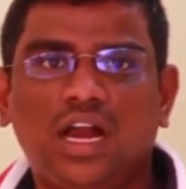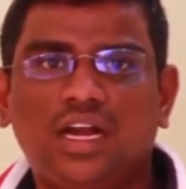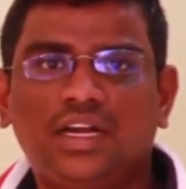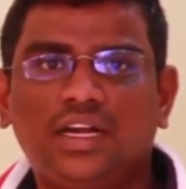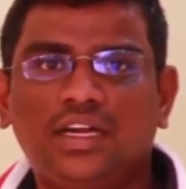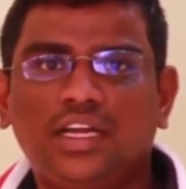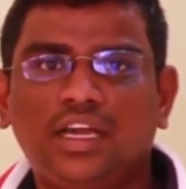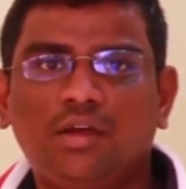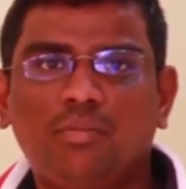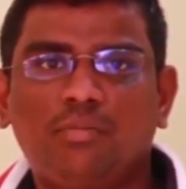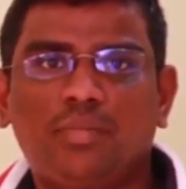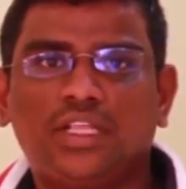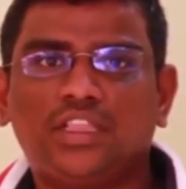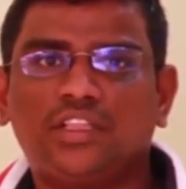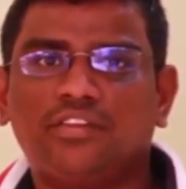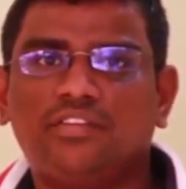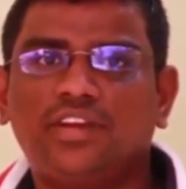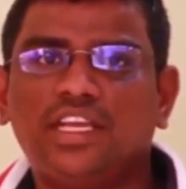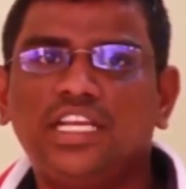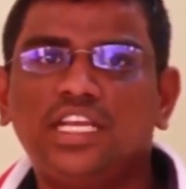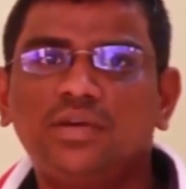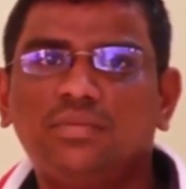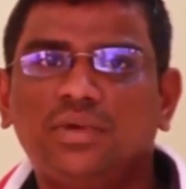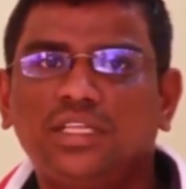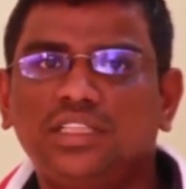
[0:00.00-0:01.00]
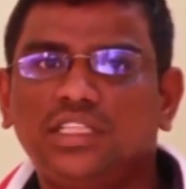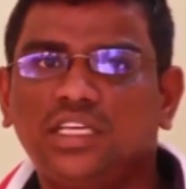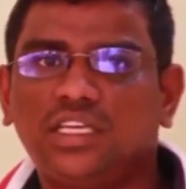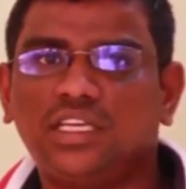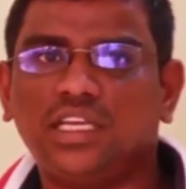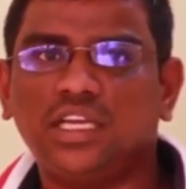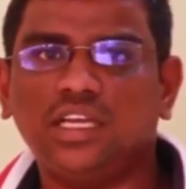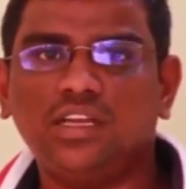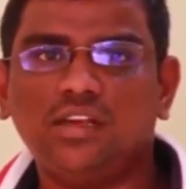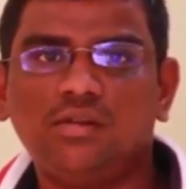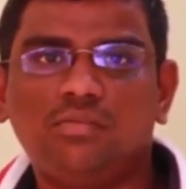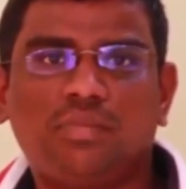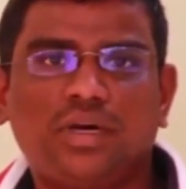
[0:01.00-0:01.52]
అంటే ప్రతి వెయ్యి
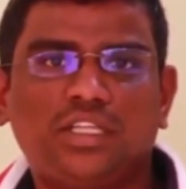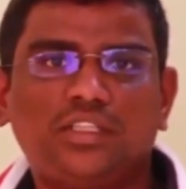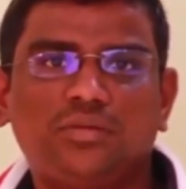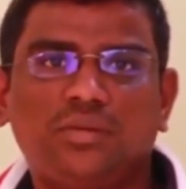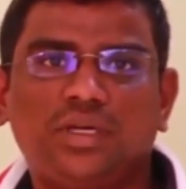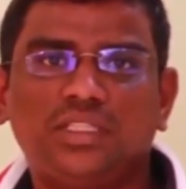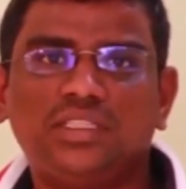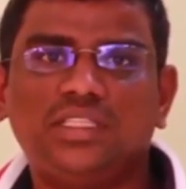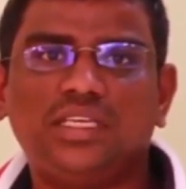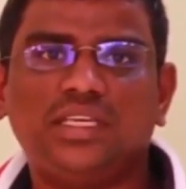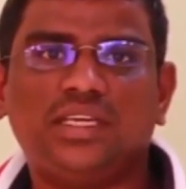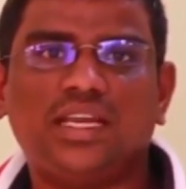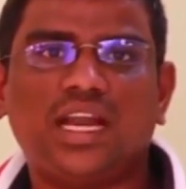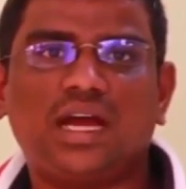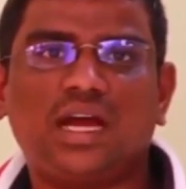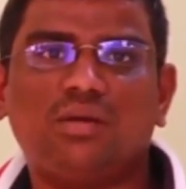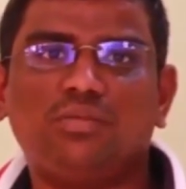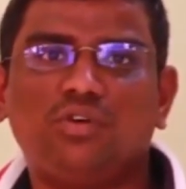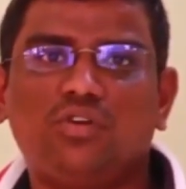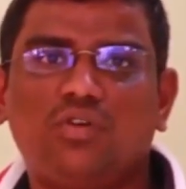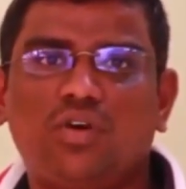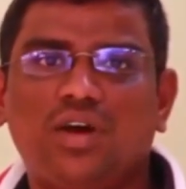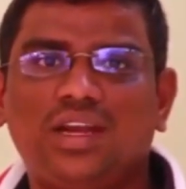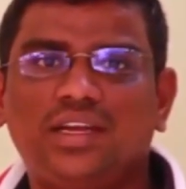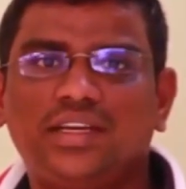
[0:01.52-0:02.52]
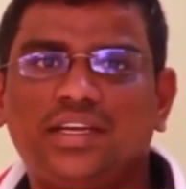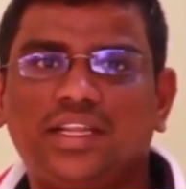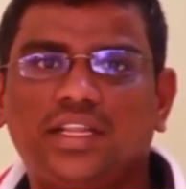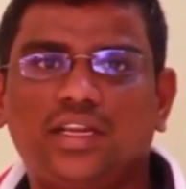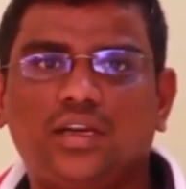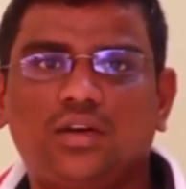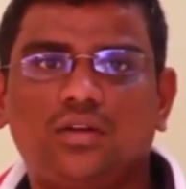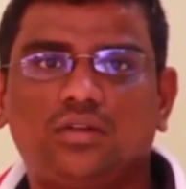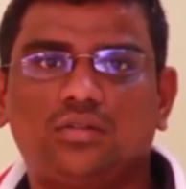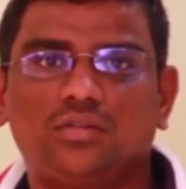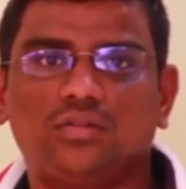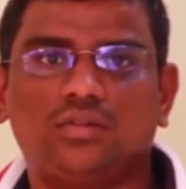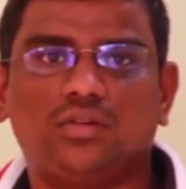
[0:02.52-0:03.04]
మందికి పది మంది గ్రామ
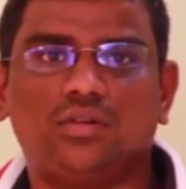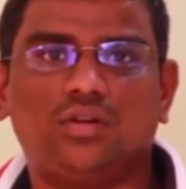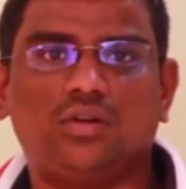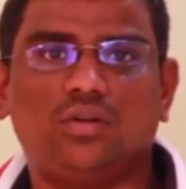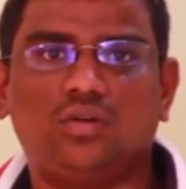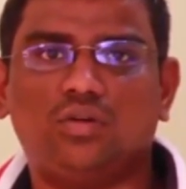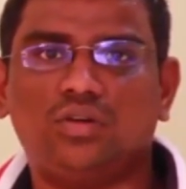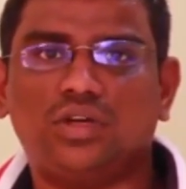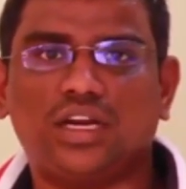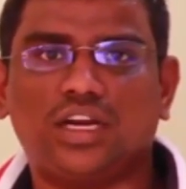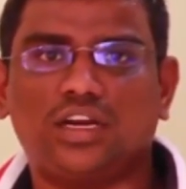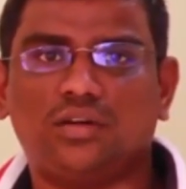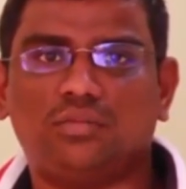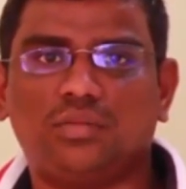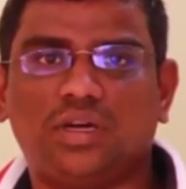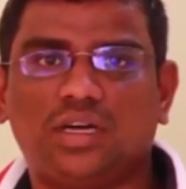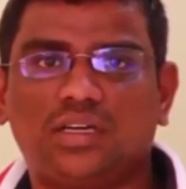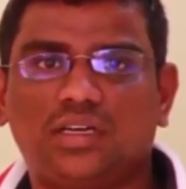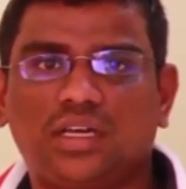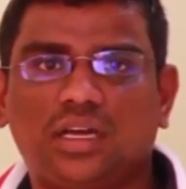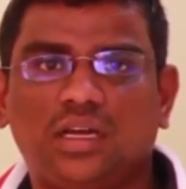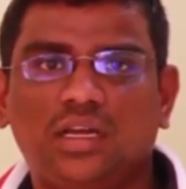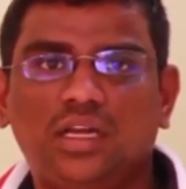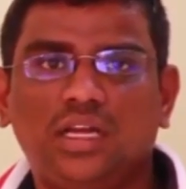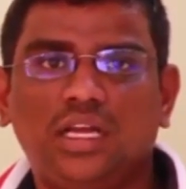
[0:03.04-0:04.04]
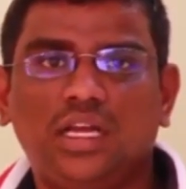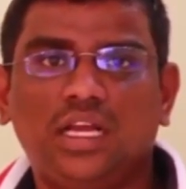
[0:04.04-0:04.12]
వాలంటీర్లు ఉంటారనమాట